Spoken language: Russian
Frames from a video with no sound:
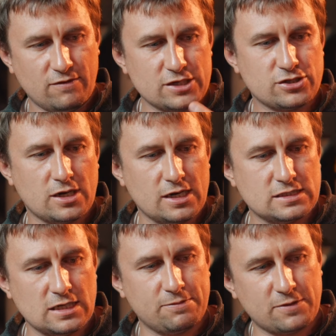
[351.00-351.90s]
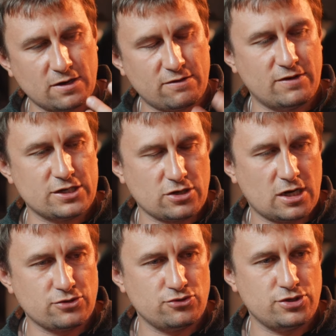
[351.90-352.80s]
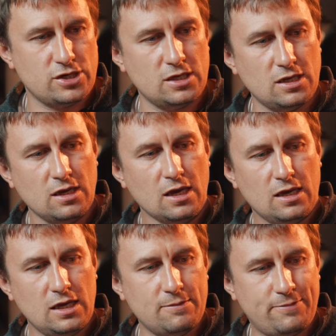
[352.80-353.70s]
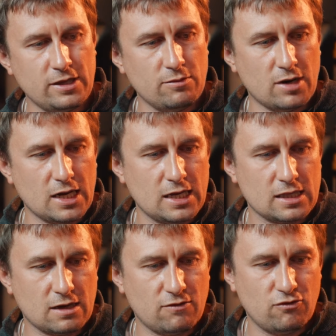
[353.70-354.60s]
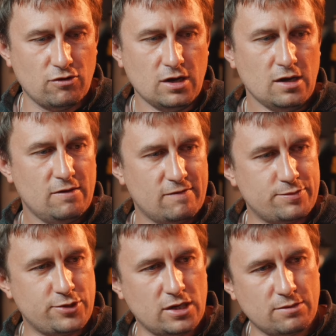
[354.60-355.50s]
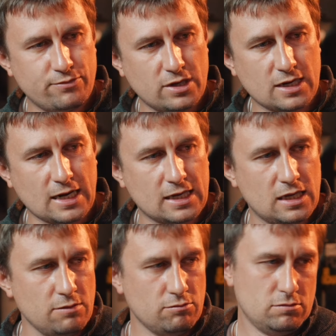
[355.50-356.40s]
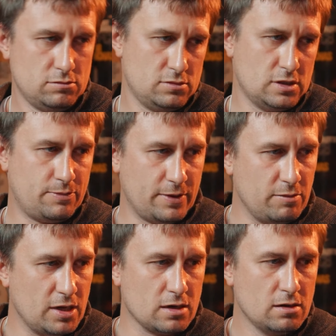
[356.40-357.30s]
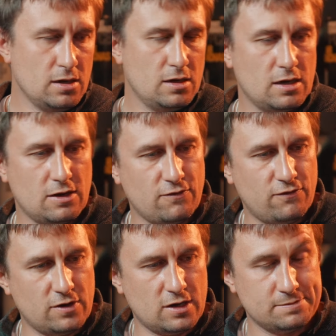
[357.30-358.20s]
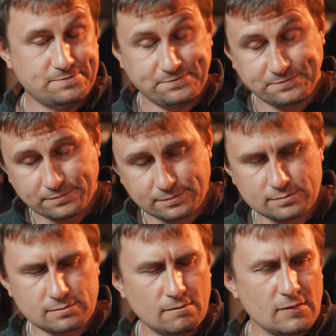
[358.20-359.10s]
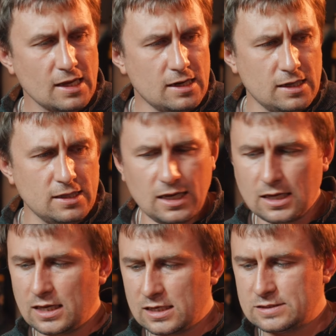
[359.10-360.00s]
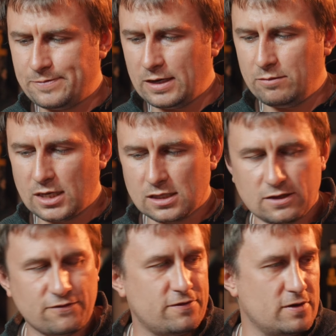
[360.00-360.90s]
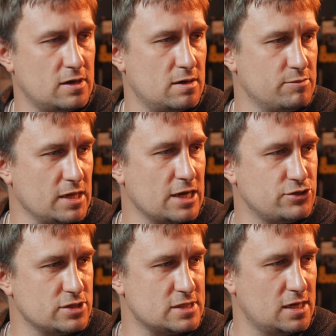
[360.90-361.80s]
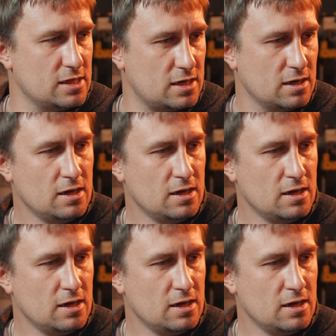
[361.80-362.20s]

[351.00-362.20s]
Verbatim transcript: в ваших рецепторах, ваших ощущений и понимание того, вообще э, каким, например, э, в линейке экспериментов э, многочисленных